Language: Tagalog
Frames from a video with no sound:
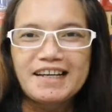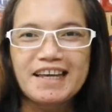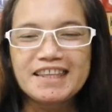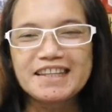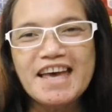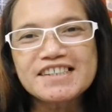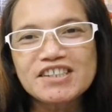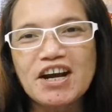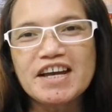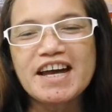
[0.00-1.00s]
Okay, the
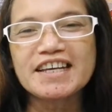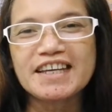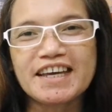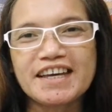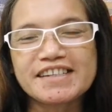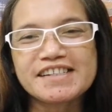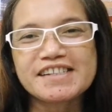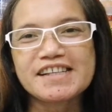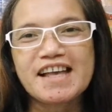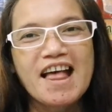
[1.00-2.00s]
next area
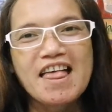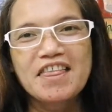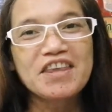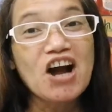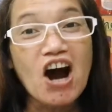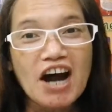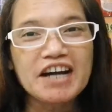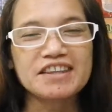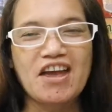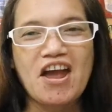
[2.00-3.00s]
is the
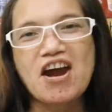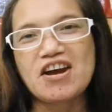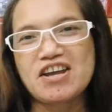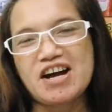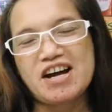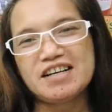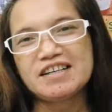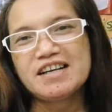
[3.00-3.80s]
art area.